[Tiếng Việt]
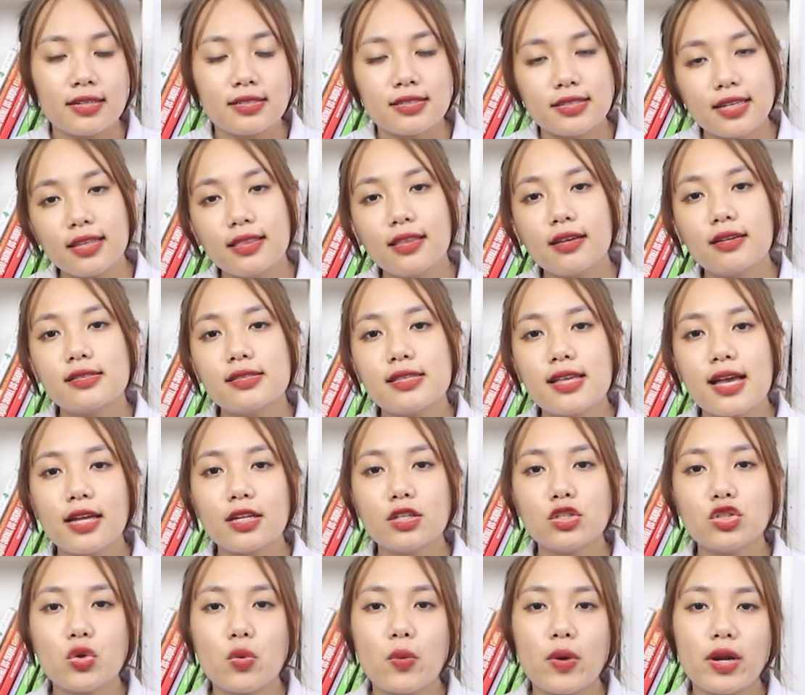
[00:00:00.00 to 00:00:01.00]
Dành thời
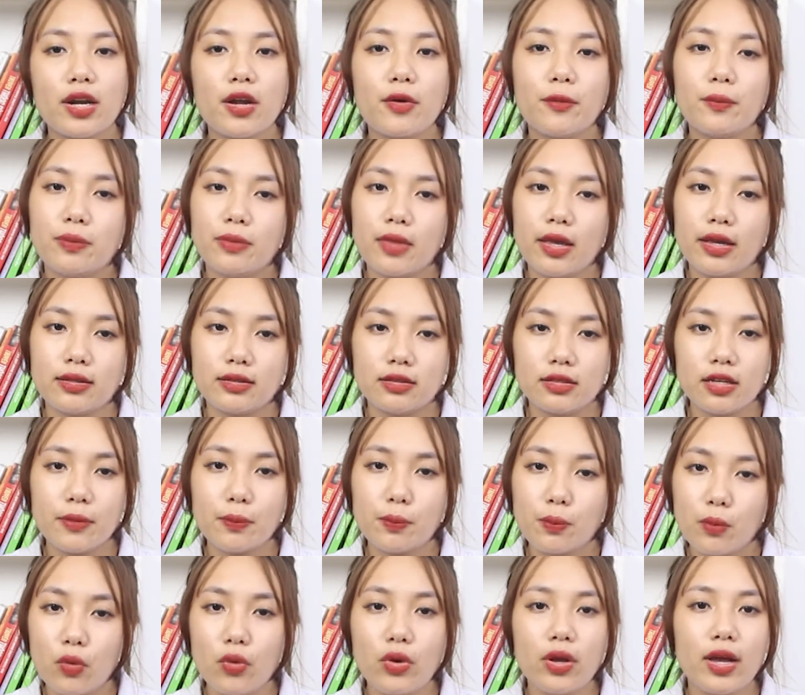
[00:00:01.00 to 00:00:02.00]
gian cho hoạt động thể
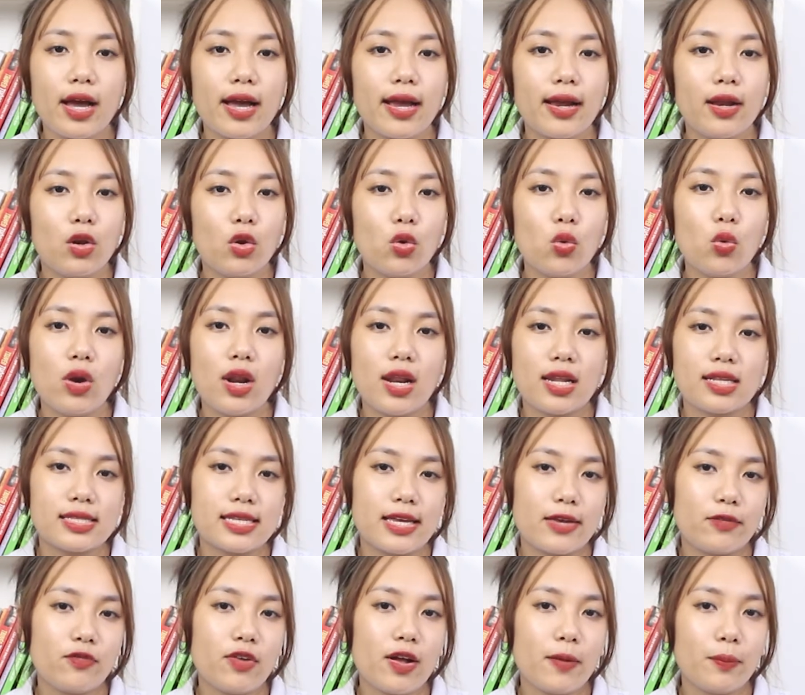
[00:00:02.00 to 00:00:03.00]
chất mỗi ngày luôn là
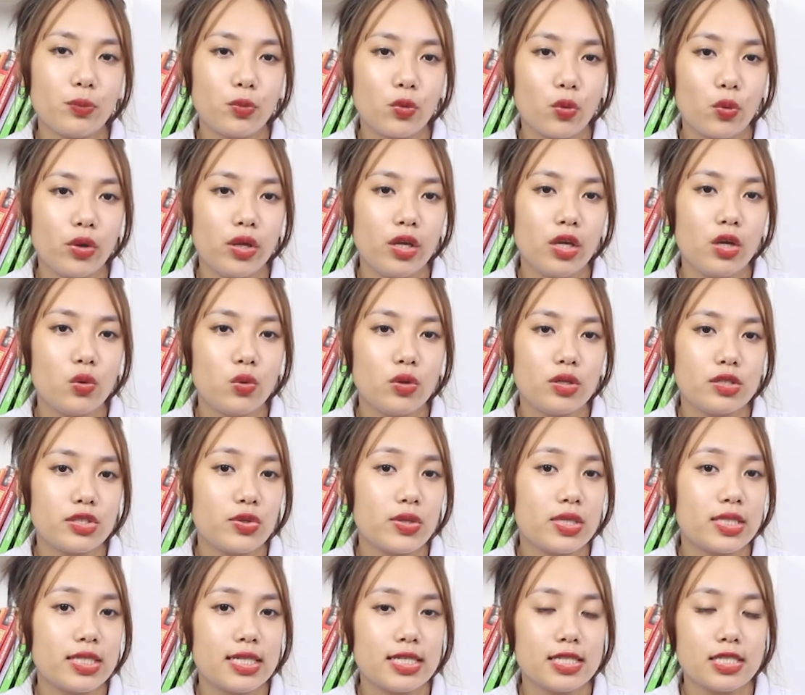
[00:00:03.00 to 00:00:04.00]
giải pháp tối ưu để
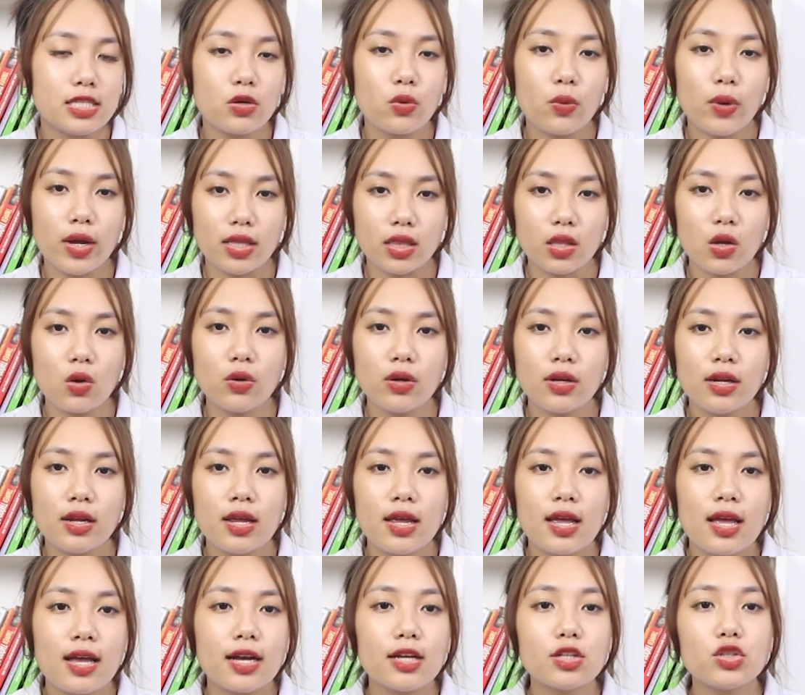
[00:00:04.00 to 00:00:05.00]
duy trì sức khỏe tốt.
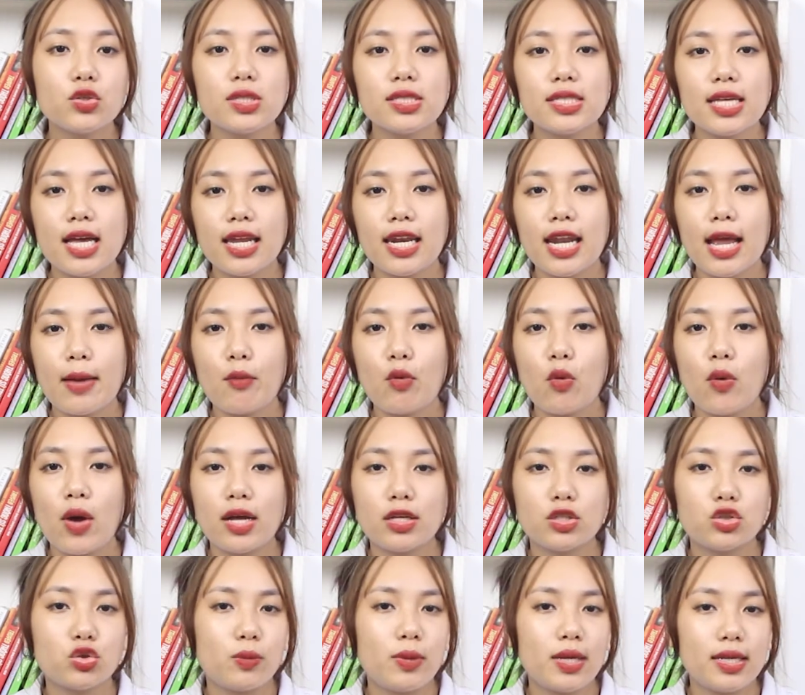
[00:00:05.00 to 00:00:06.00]
Các chuyên gia nam
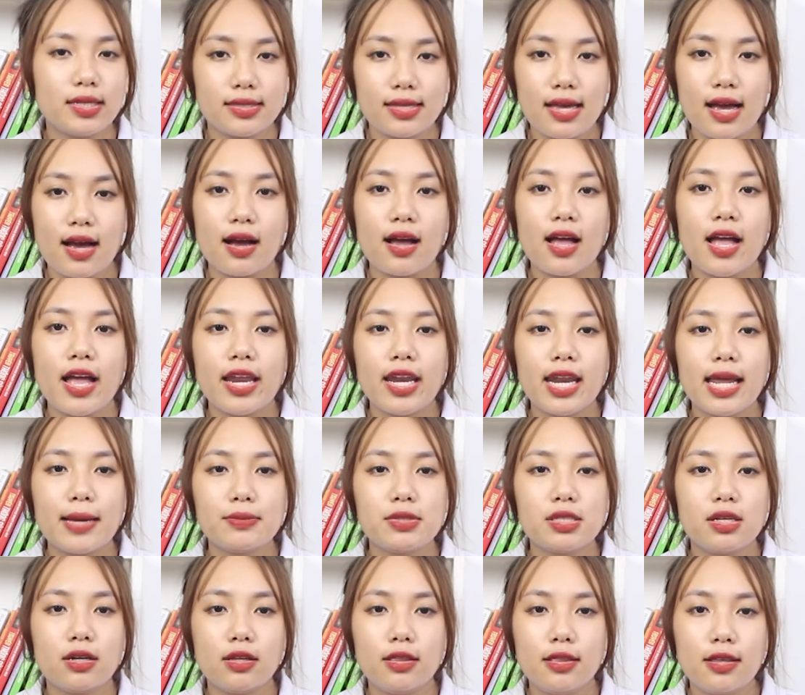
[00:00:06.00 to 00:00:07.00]
khoa cho biết rằng
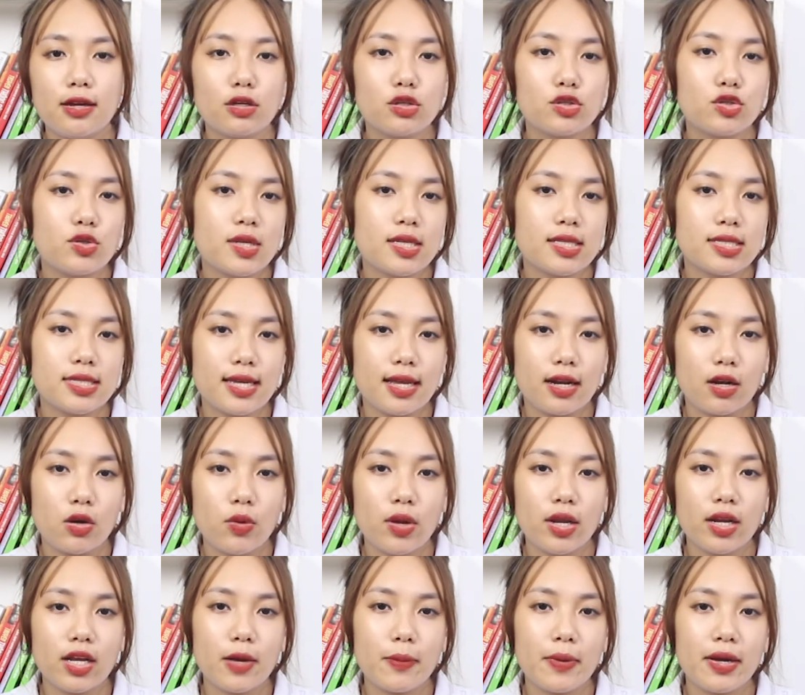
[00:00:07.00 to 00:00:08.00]
nam giới thường xuyên rèn
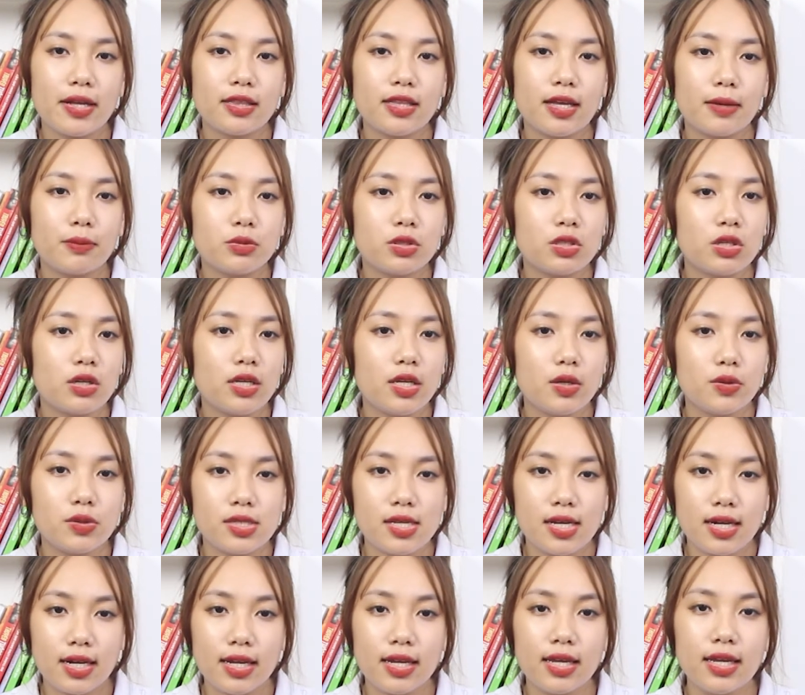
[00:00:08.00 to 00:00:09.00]
luyện các bài tập chữa yếu
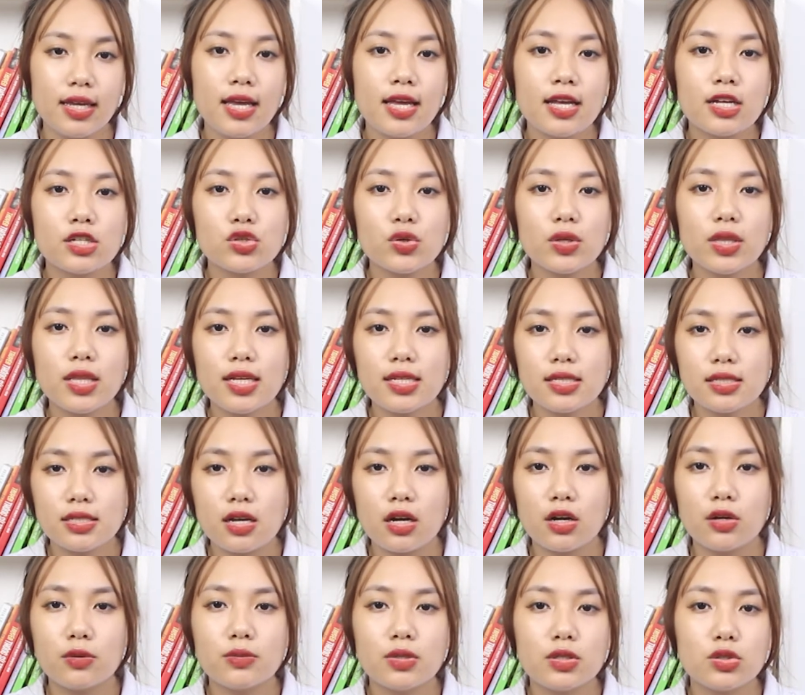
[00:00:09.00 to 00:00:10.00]
sinh lý, xuất tinh
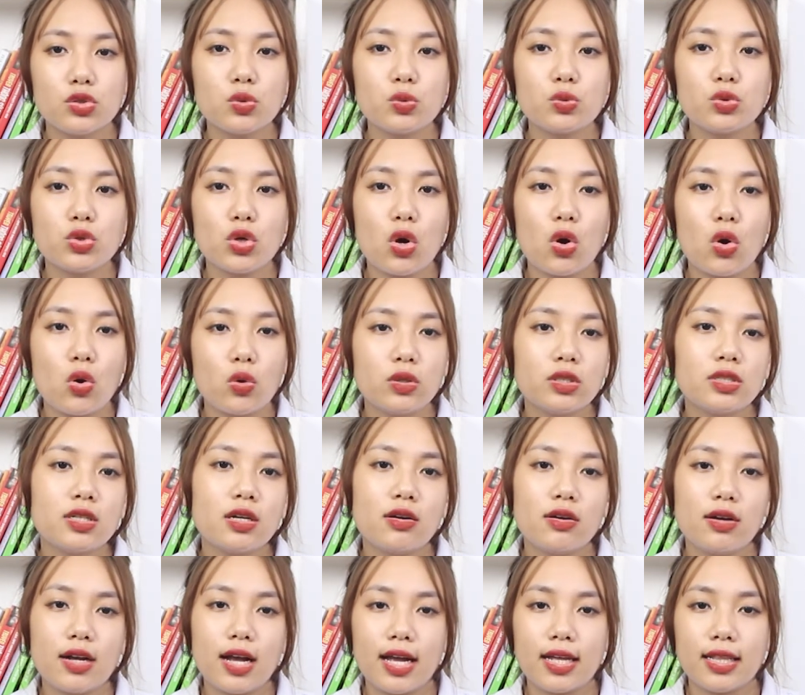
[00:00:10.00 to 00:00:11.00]
sớm sẽ giúp cho hỗ
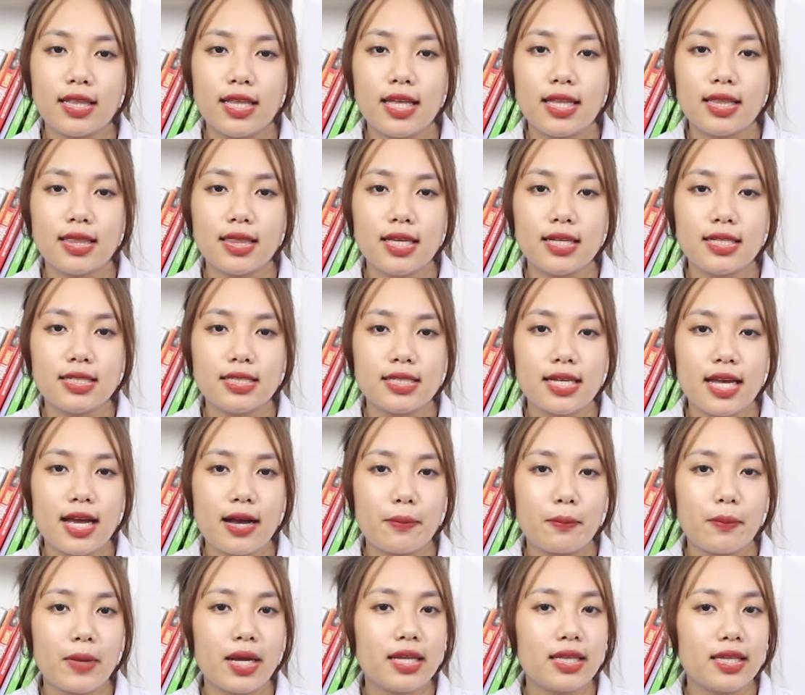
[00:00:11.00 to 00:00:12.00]
trợ cải thiện tình
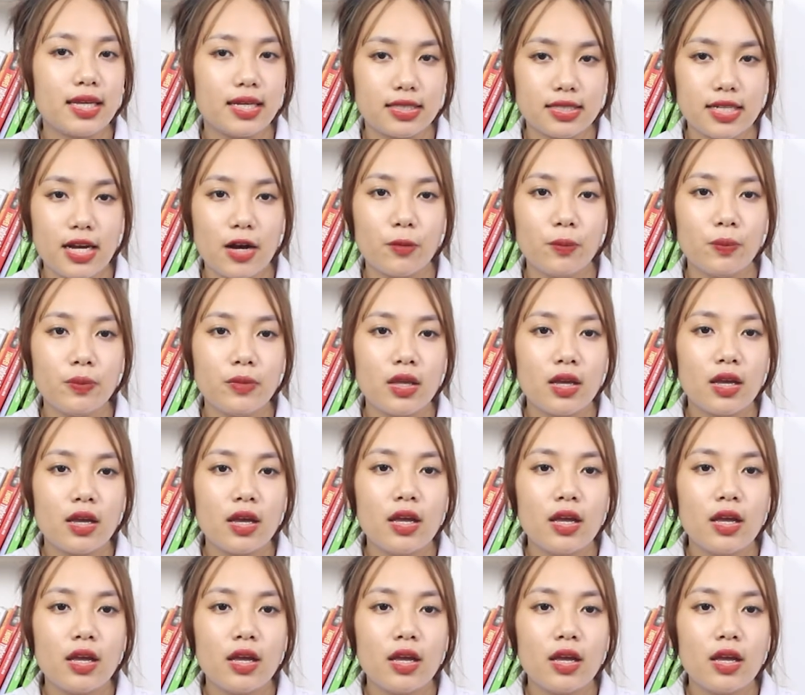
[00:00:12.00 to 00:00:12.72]
trạng bệnh nhanh chóng.